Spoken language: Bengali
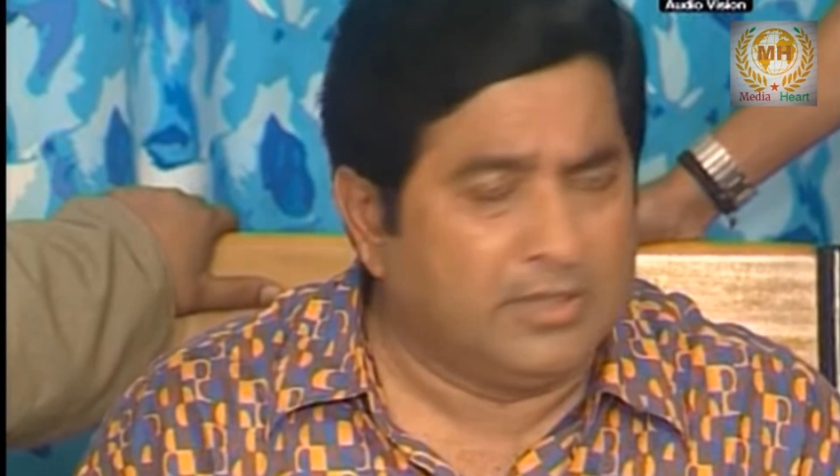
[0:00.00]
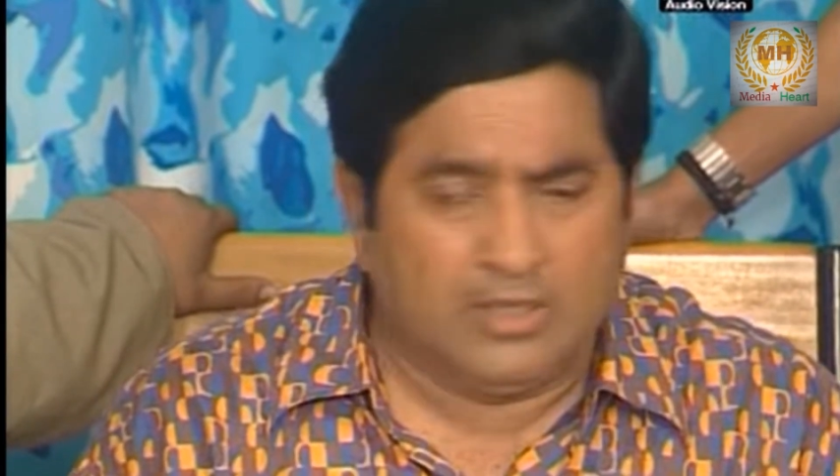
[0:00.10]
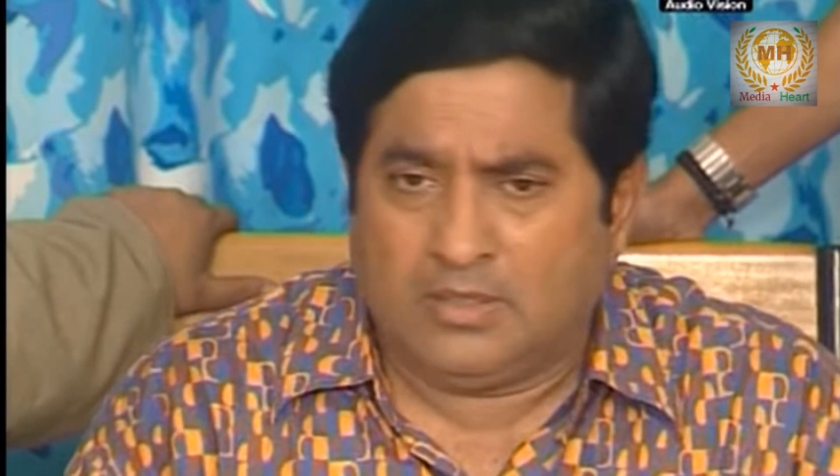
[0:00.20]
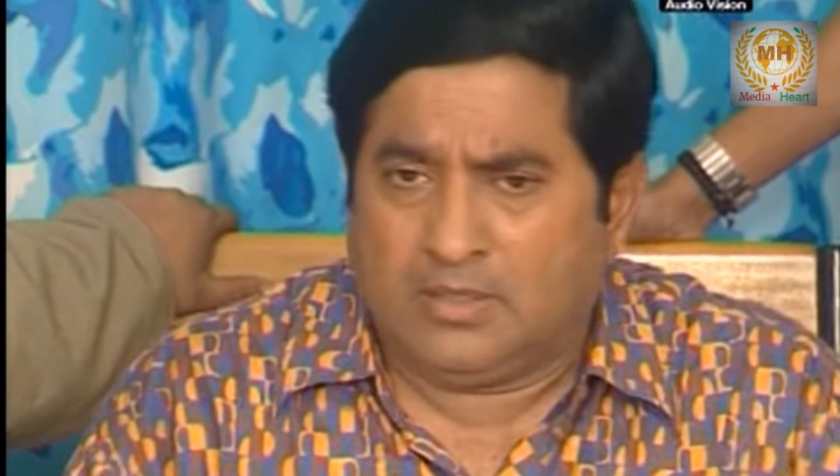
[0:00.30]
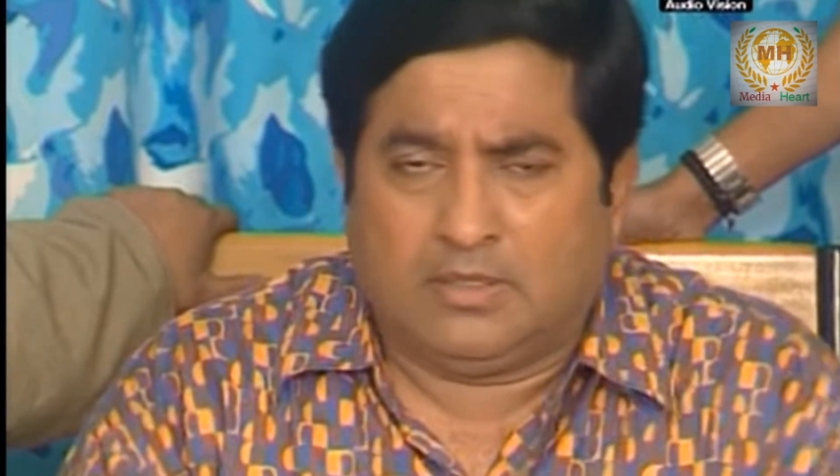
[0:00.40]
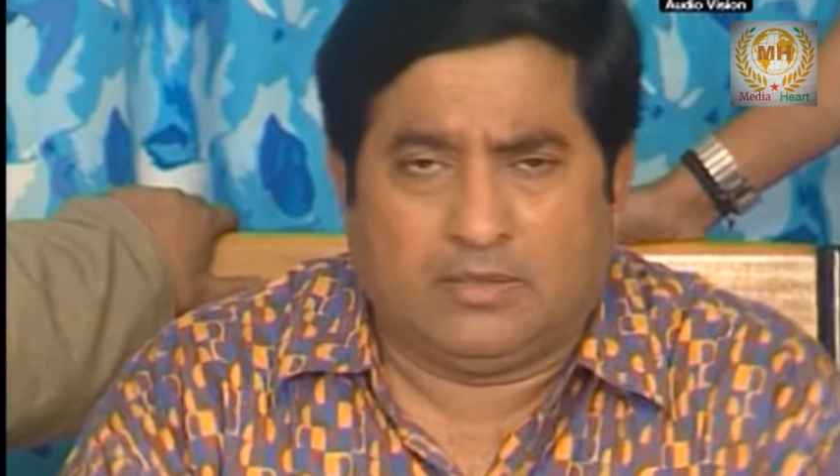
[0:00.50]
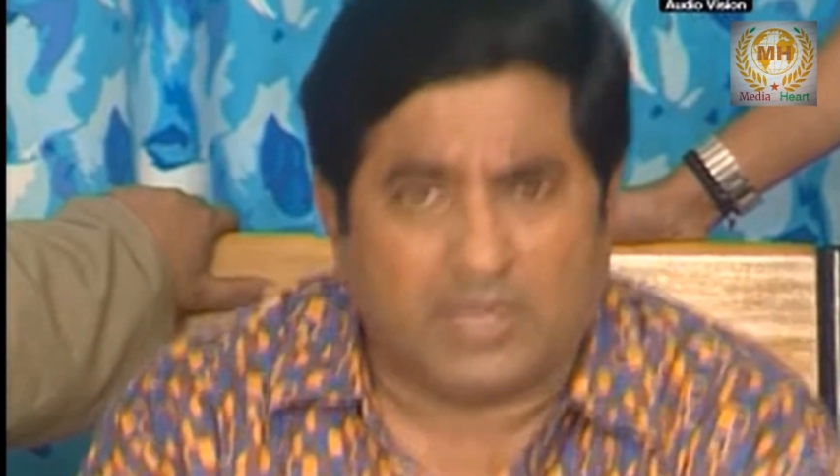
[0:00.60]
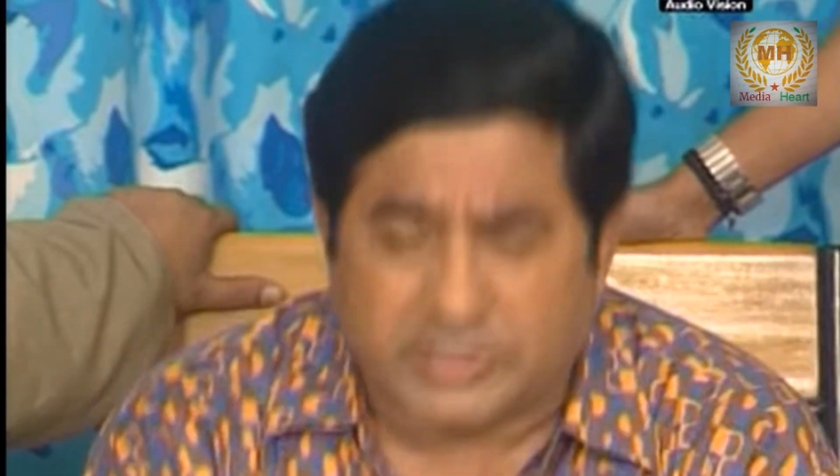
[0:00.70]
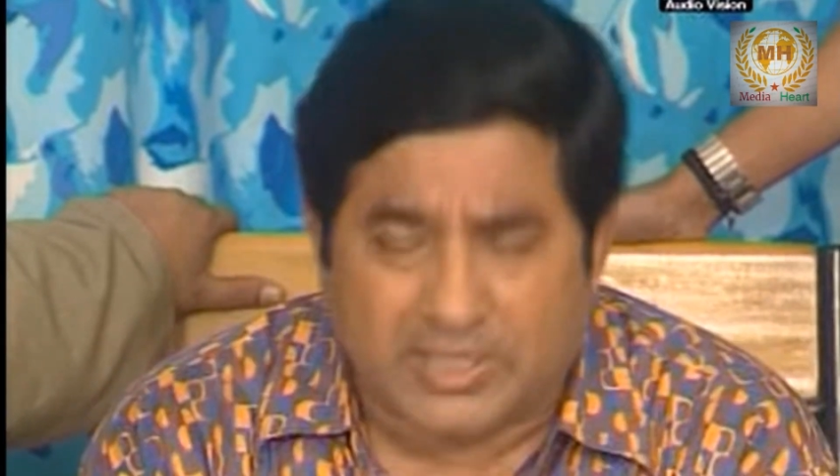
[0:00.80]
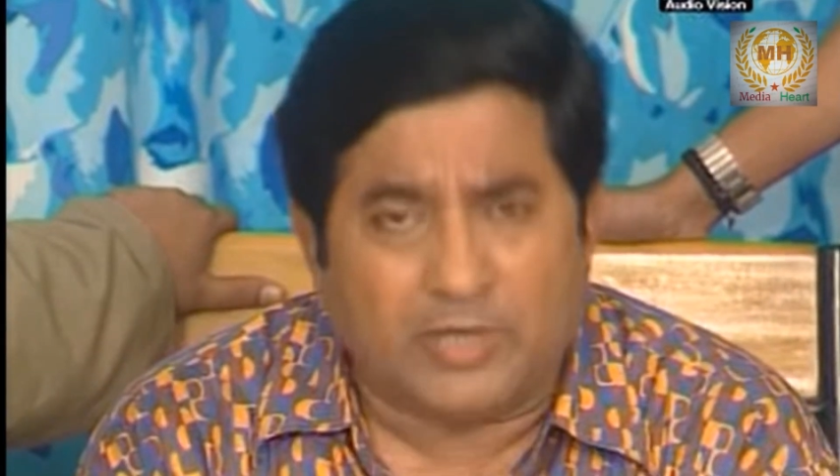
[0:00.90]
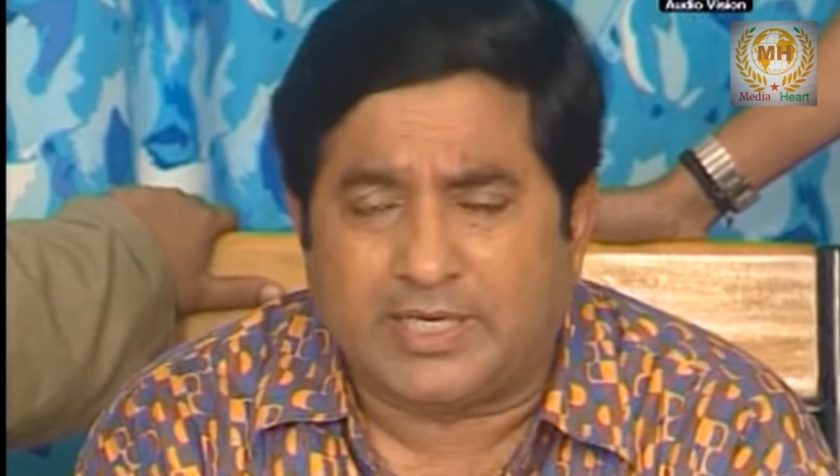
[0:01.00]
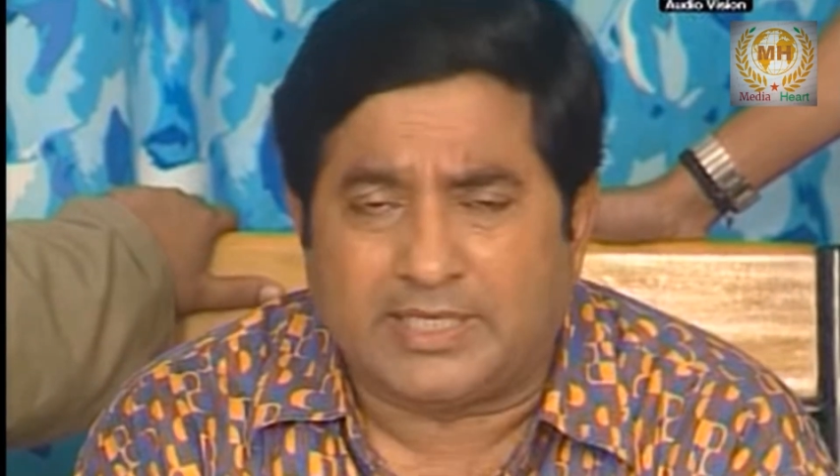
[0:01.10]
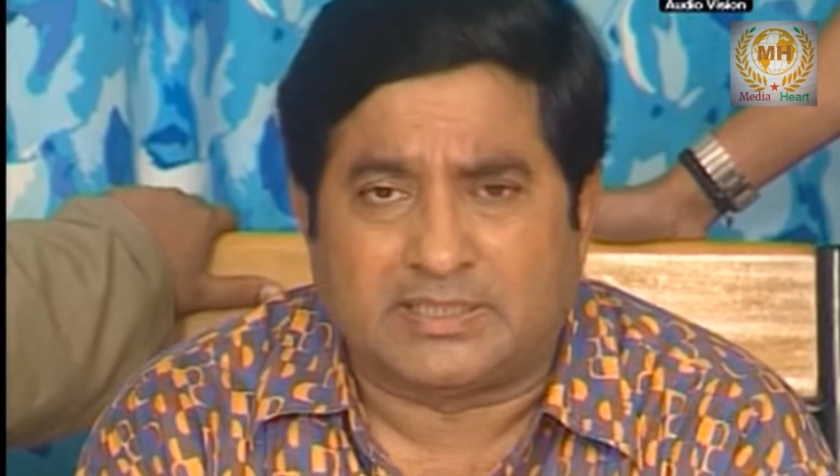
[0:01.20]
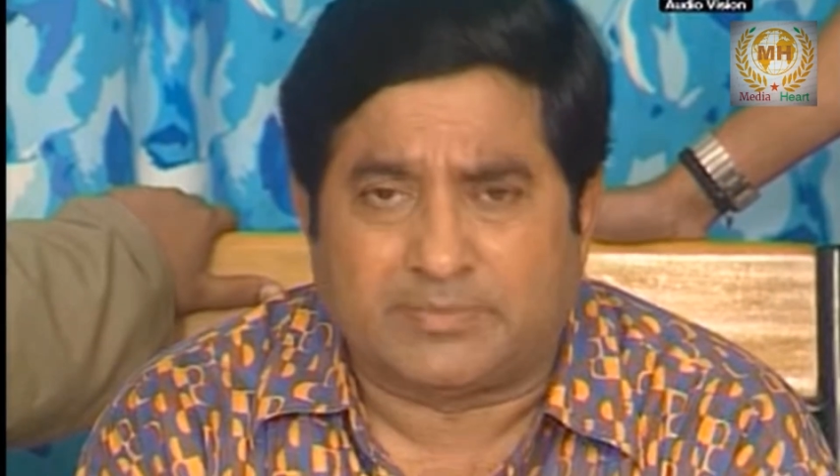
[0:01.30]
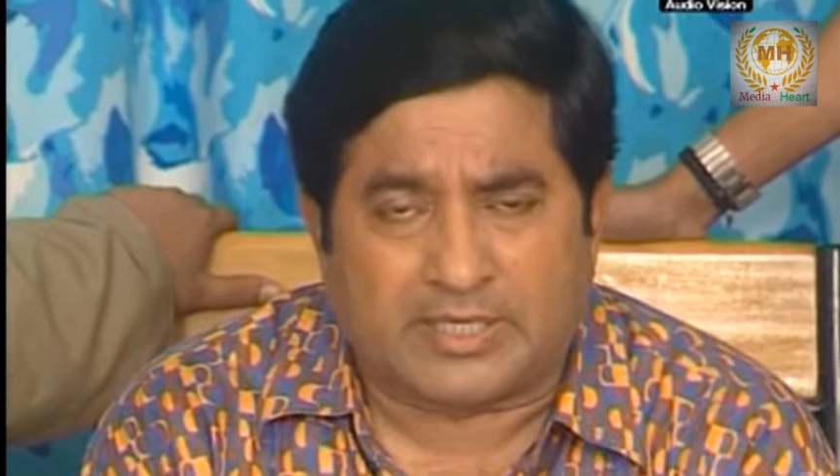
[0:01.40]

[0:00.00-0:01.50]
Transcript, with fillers: শুরু করে এখন পর্যন্ত